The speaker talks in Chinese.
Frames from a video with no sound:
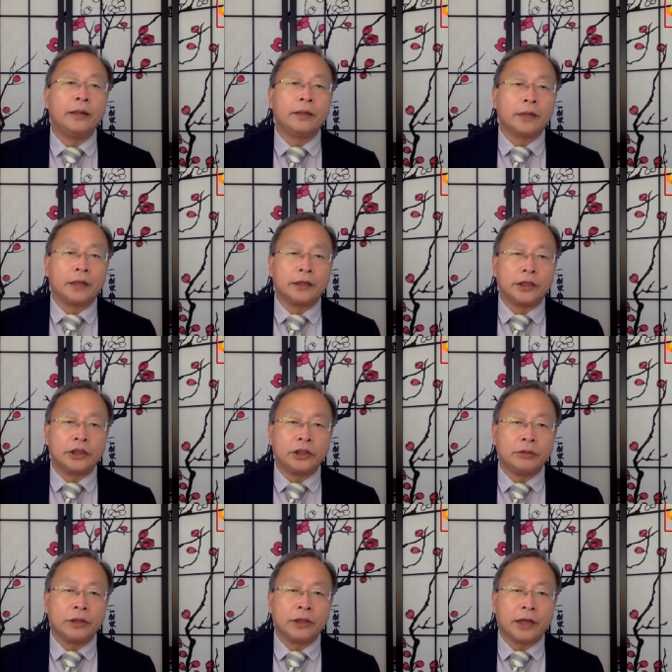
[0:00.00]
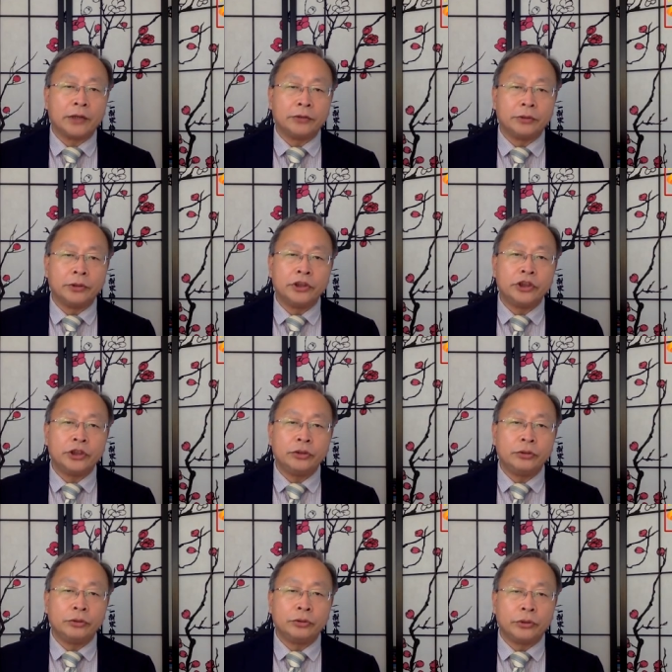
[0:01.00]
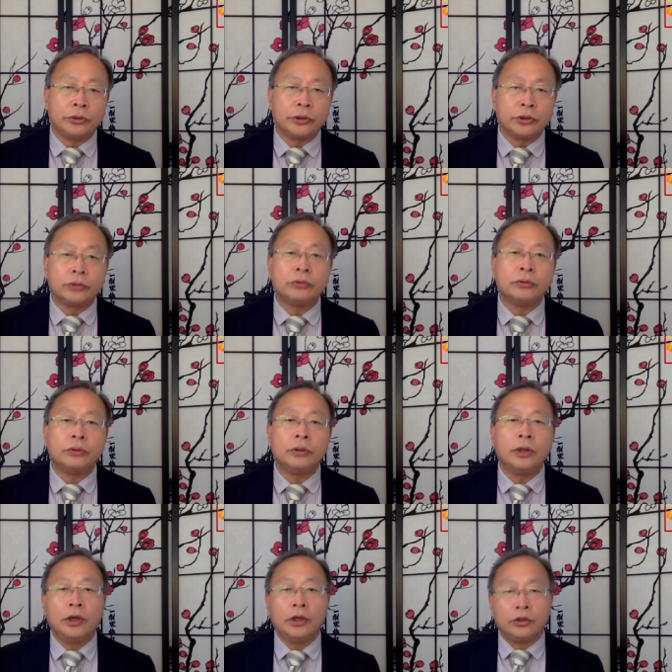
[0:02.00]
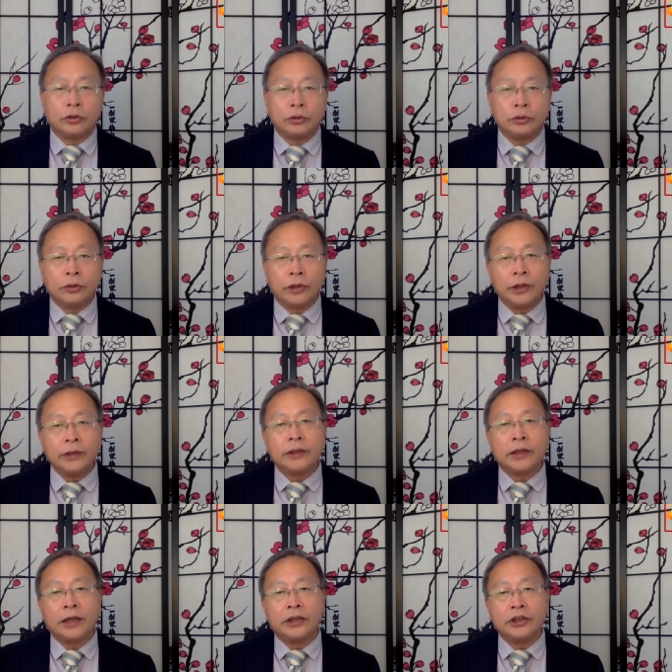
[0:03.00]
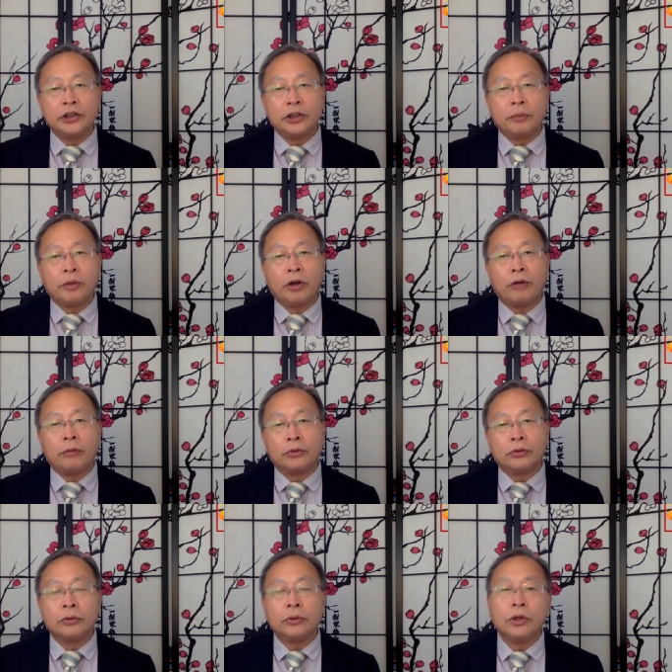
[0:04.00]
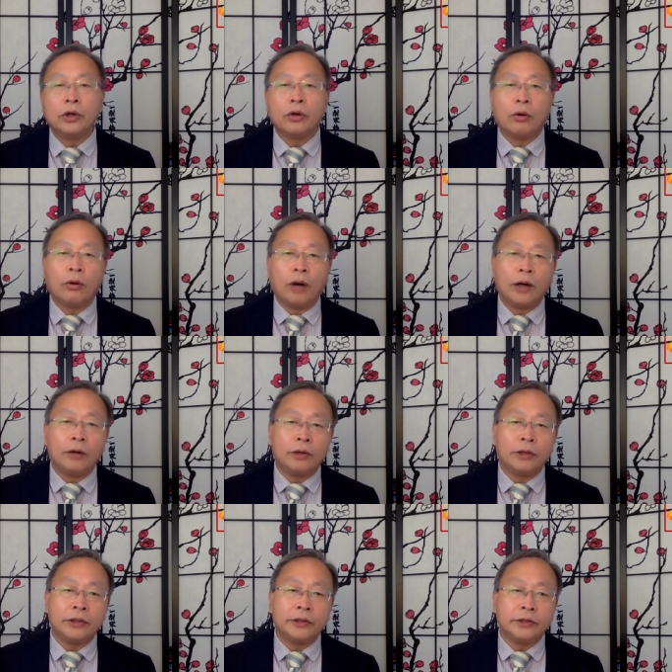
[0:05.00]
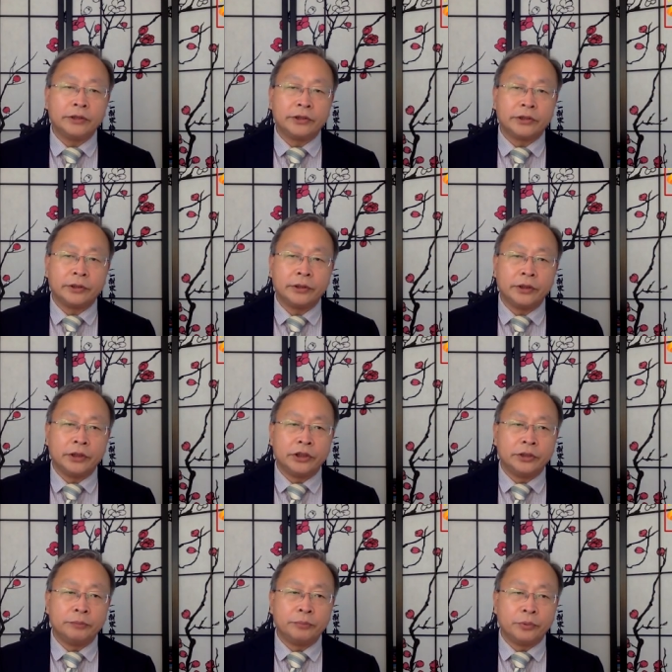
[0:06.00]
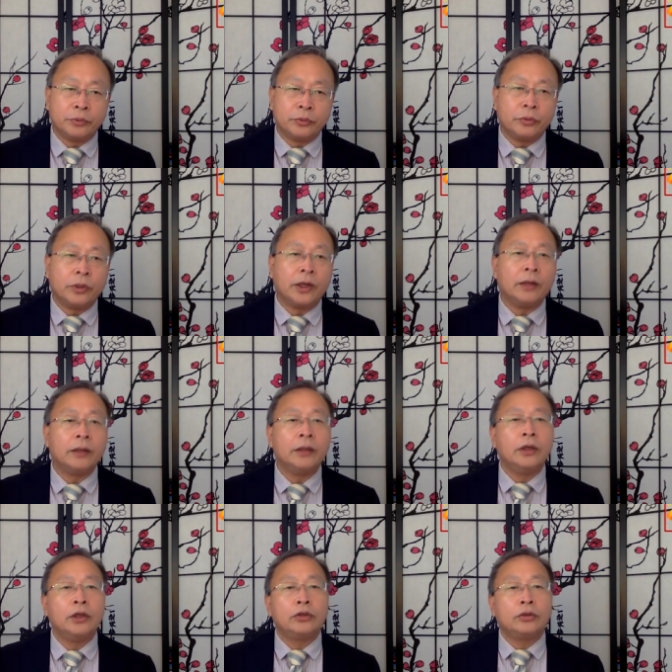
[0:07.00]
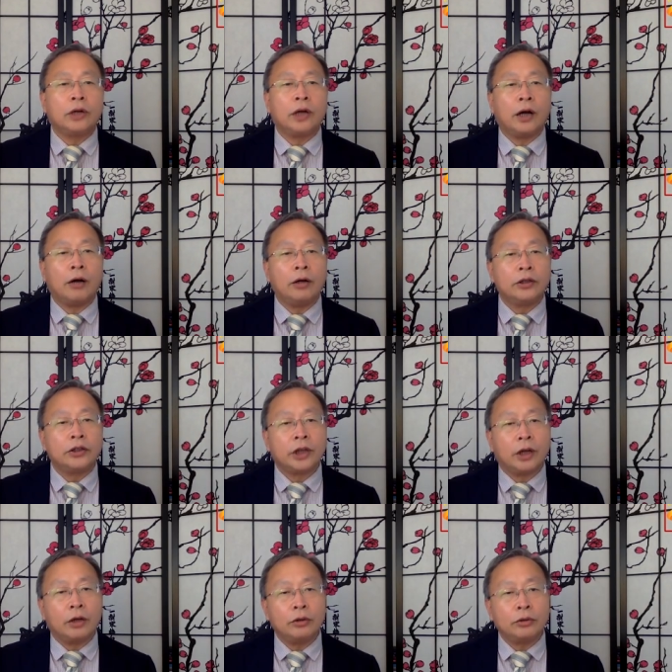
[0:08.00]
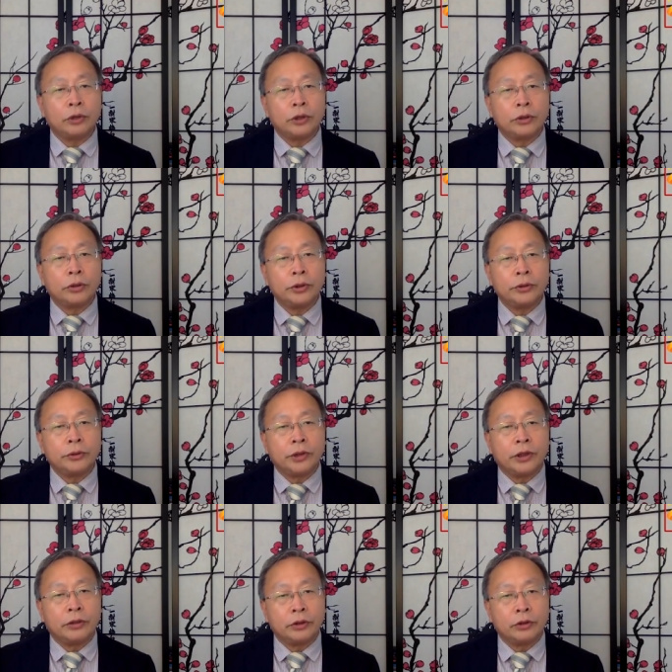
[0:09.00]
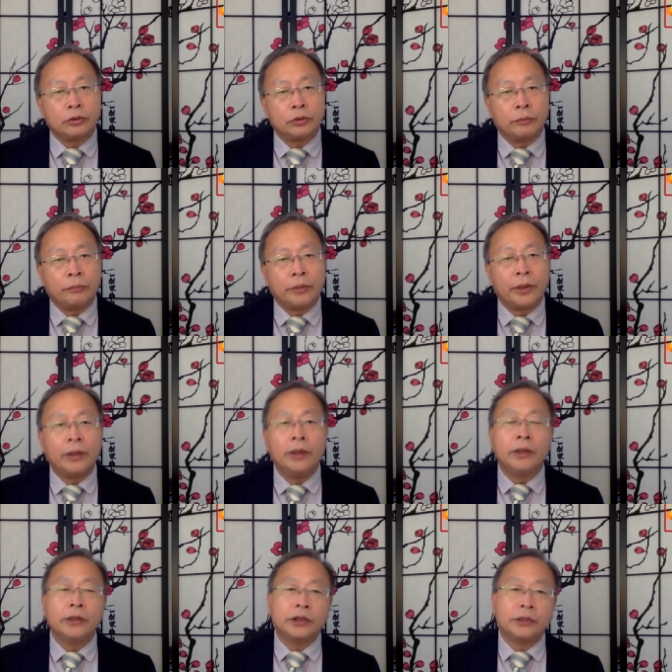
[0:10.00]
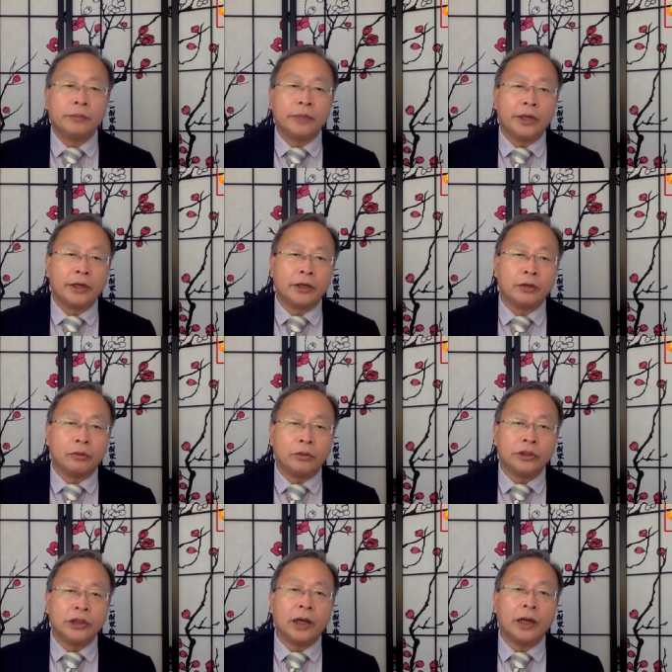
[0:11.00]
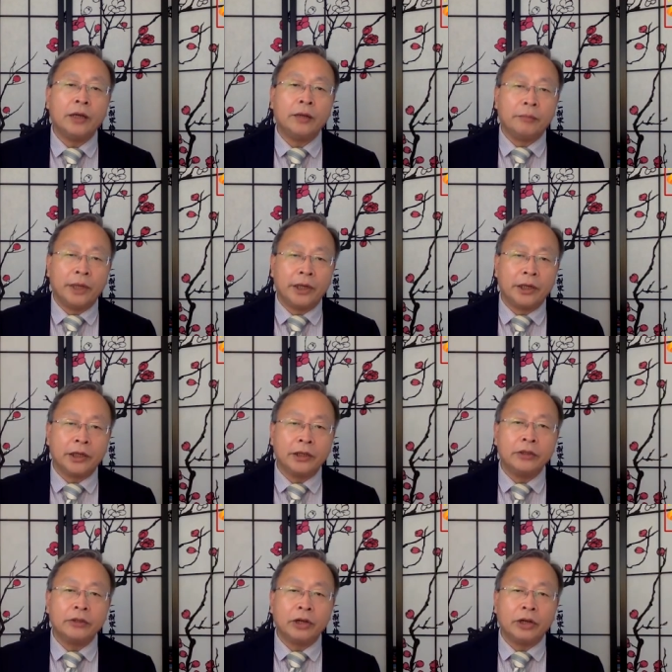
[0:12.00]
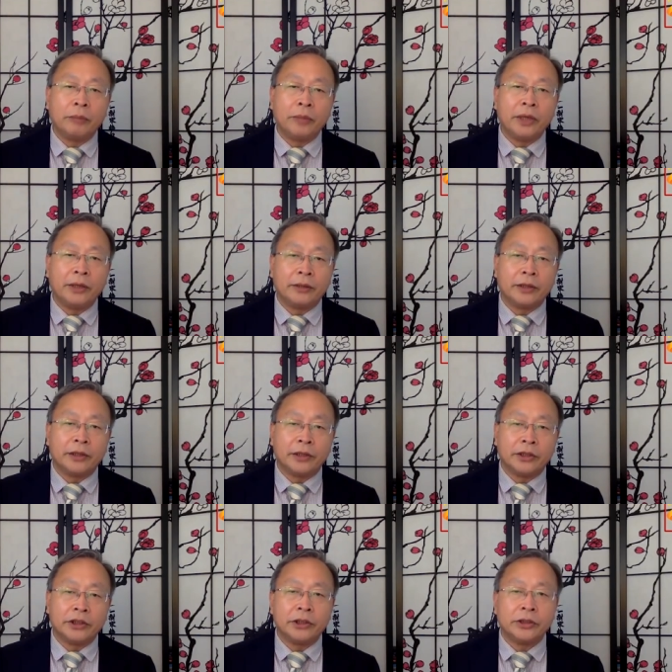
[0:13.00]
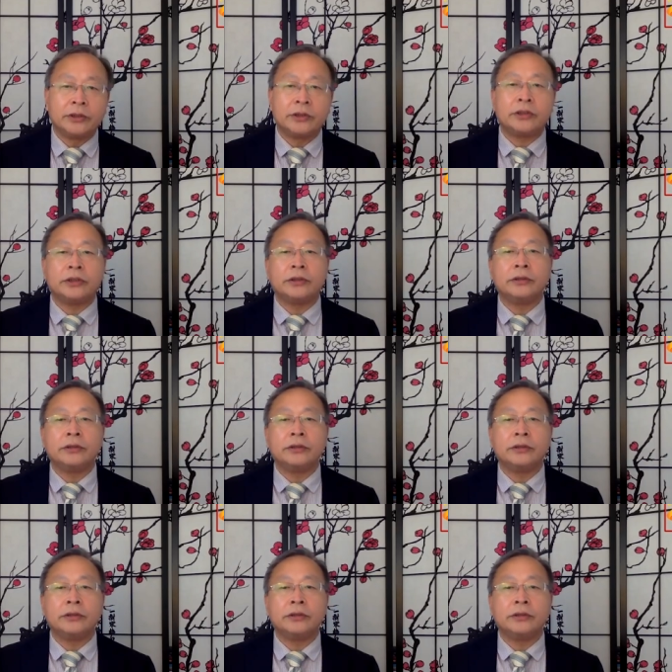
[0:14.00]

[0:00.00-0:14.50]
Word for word: 她在清华大学金融学院说：“中国人在经济泡沫中狂欢的日子已经不多了。”做好潮水退去后的准备，是每个国家每个人都要面对的现实。